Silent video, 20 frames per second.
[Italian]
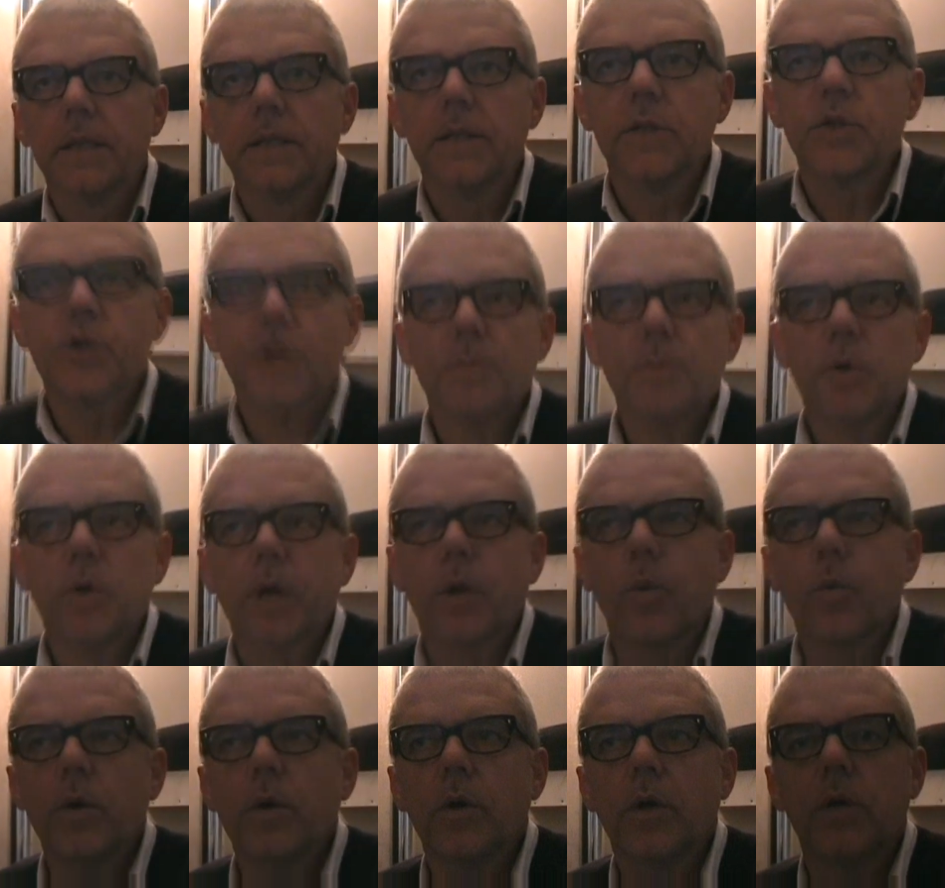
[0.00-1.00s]
diciamo che,
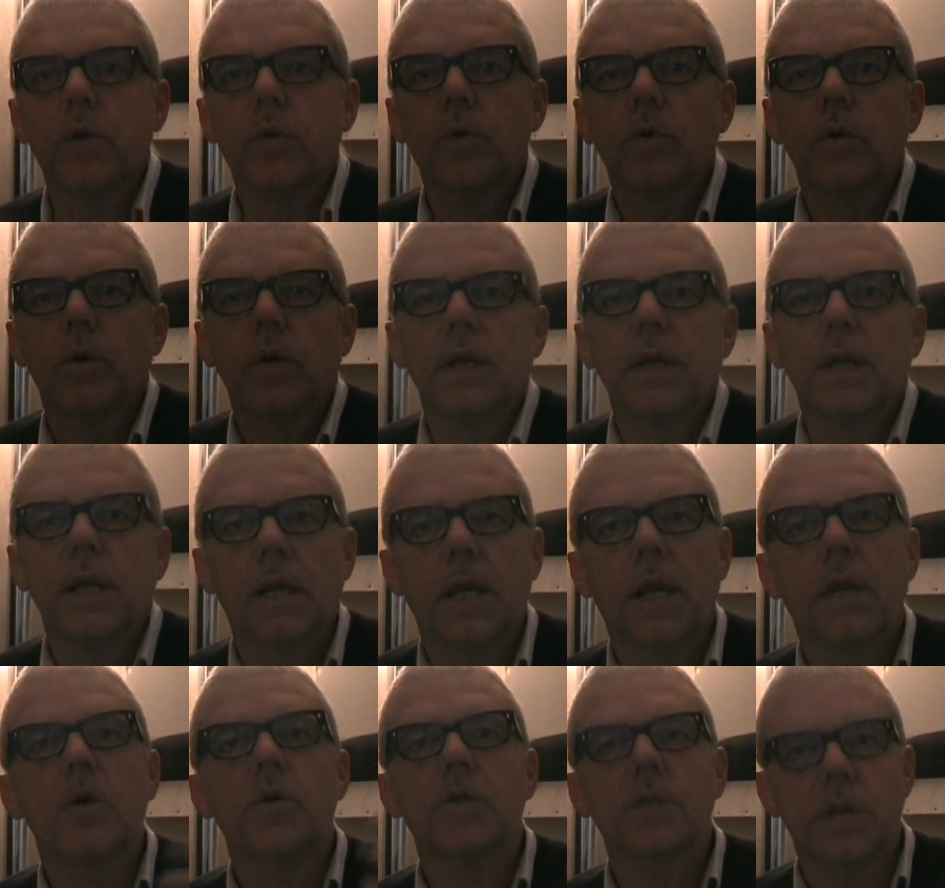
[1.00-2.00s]
che no, la,
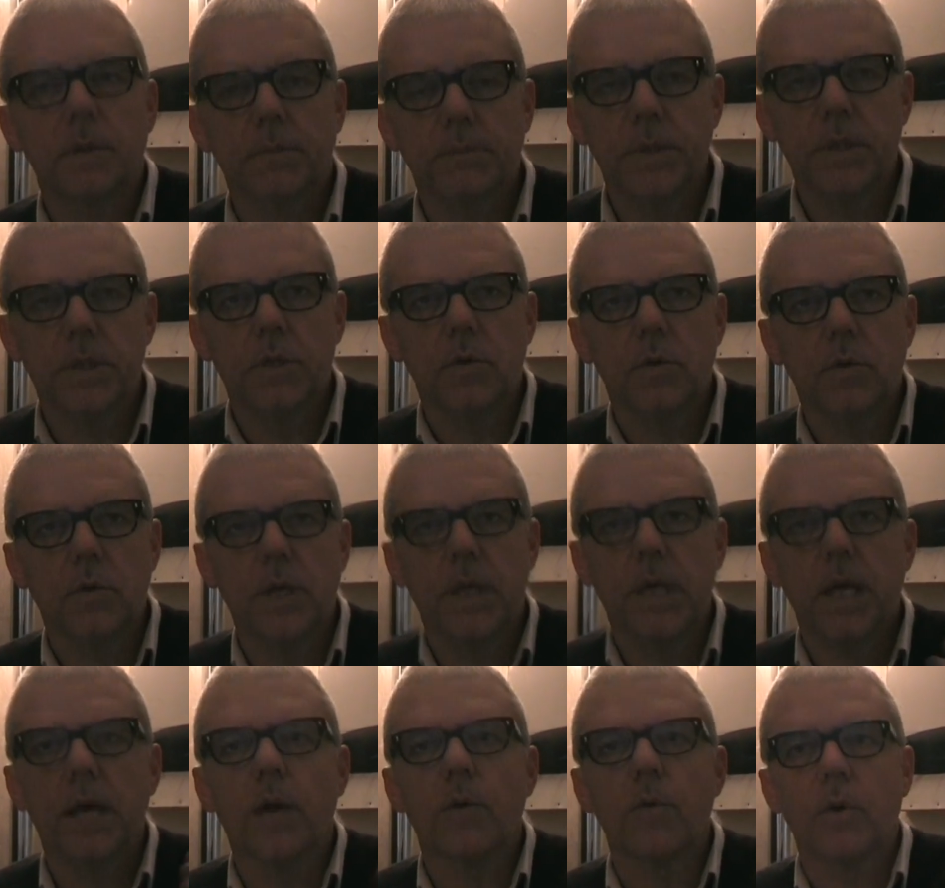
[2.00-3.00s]
la nostra
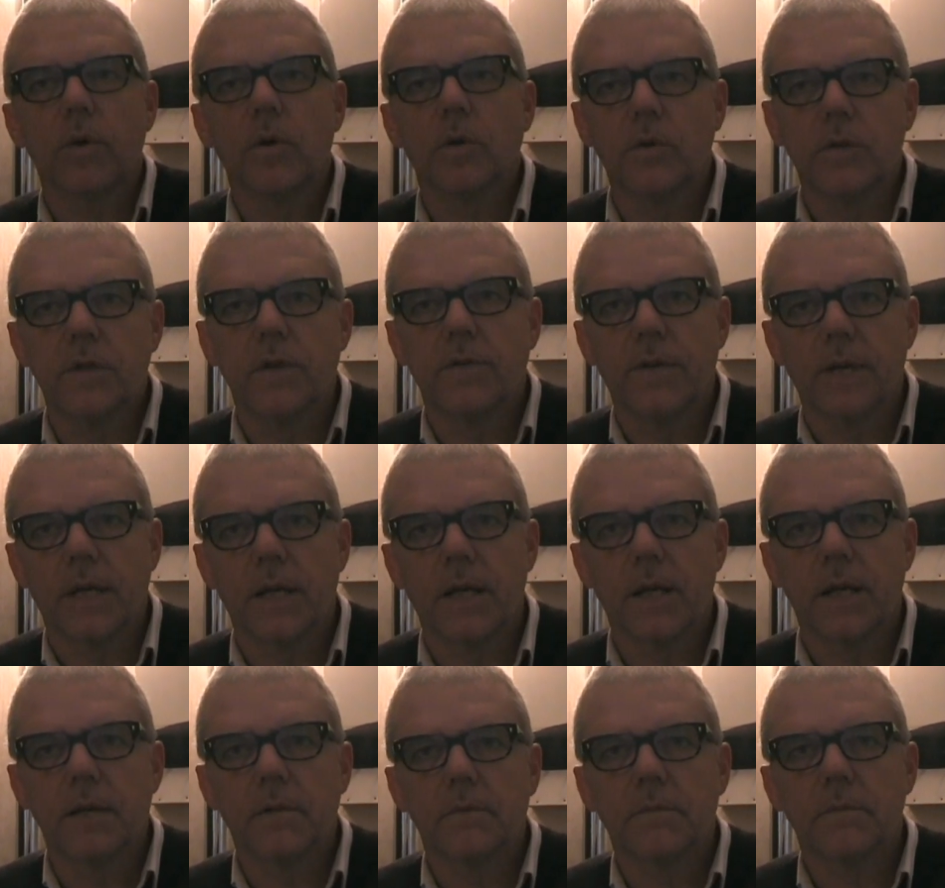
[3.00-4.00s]
ambizione è quello di
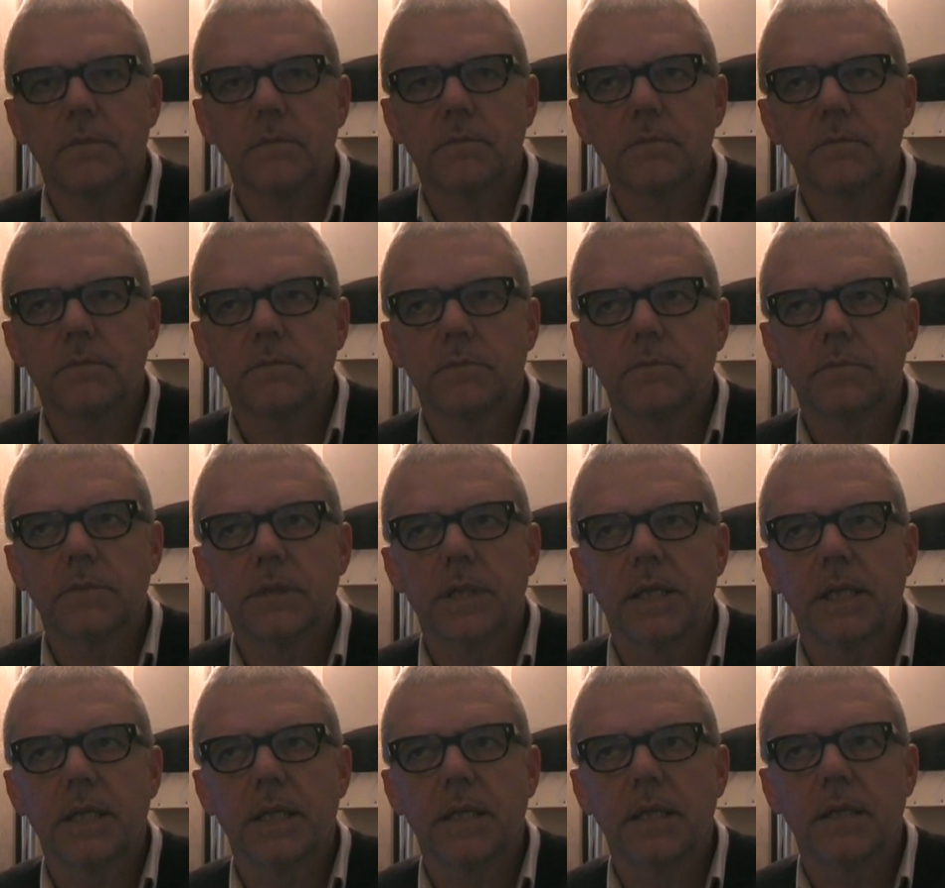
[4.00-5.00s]
avere
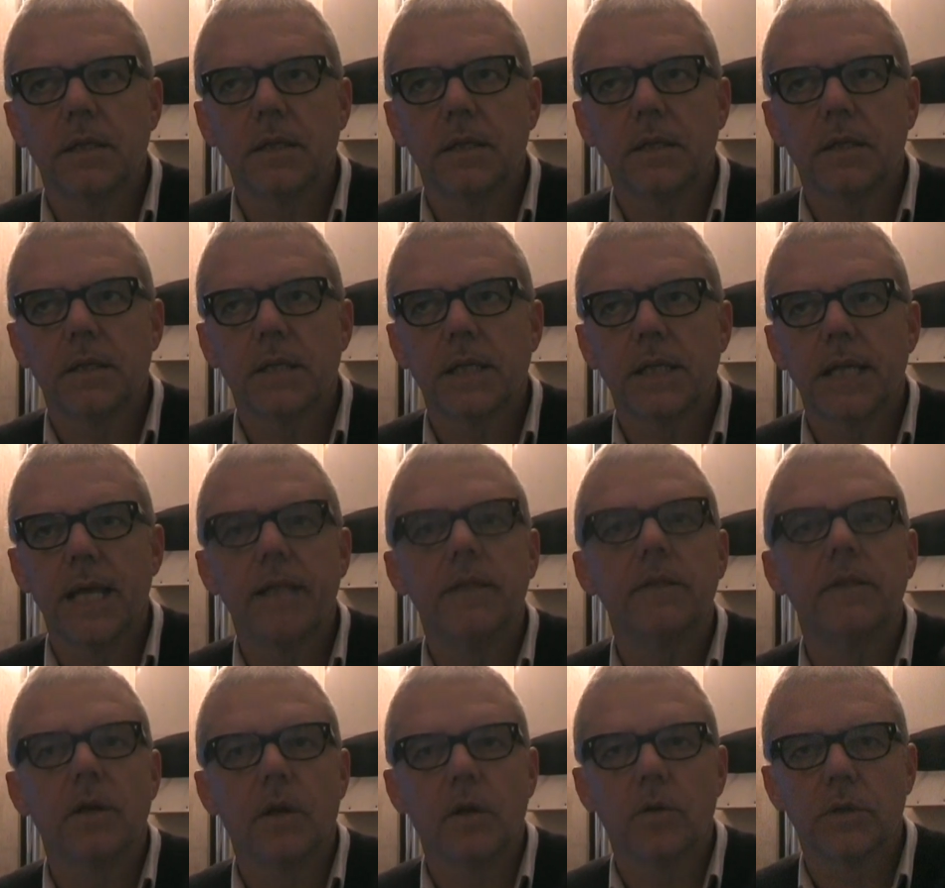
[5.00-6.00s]
dei
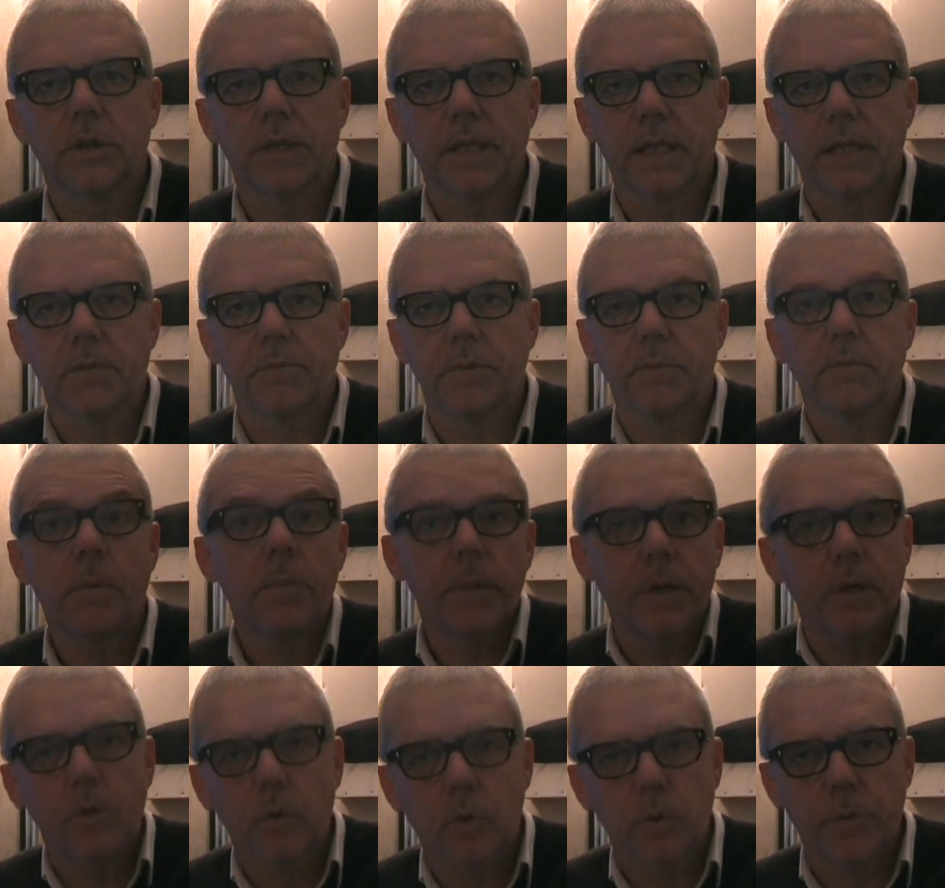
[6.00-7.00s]
clienti long term, ma
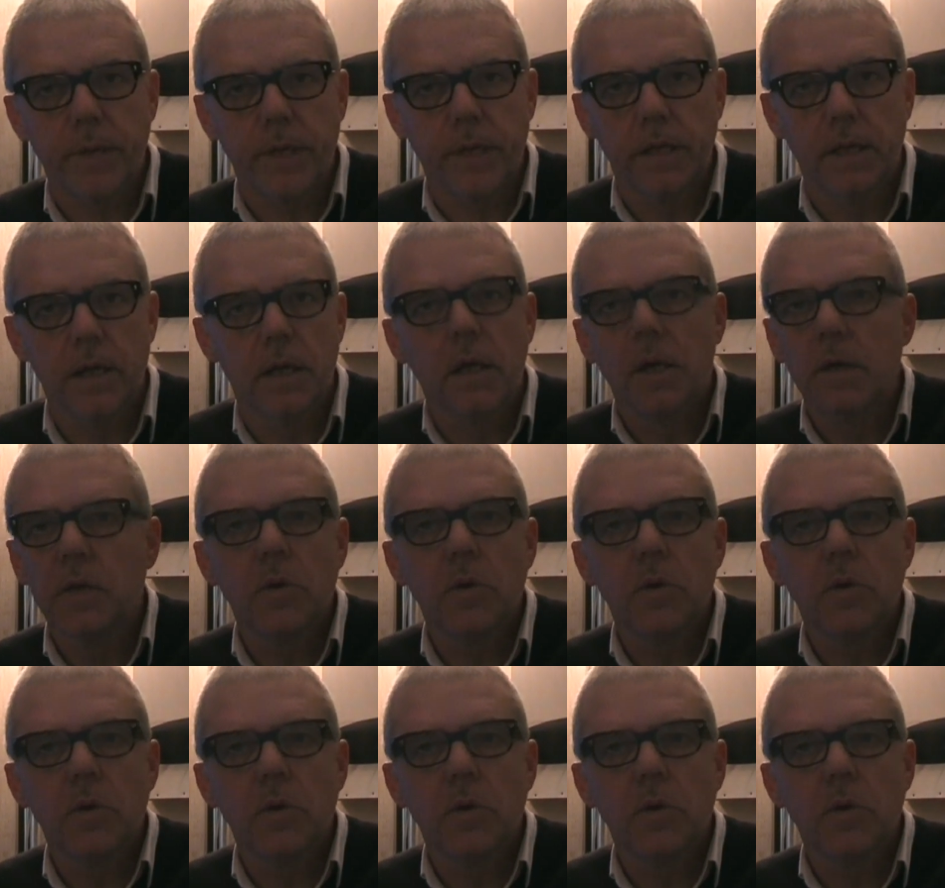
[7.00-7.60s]
per il loro bene.